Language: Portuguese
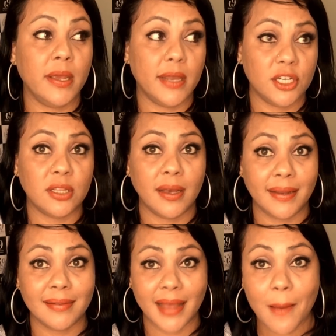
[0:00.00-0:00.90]
E a igreja está
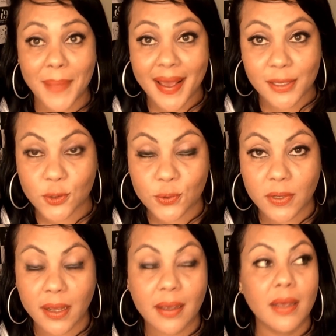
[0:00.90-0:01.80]
aqui na terra para isso,
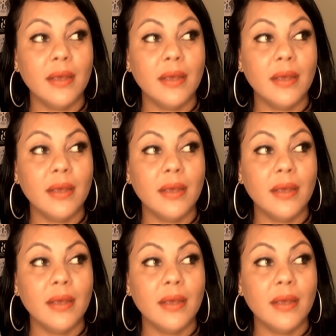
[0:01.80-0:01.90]
né?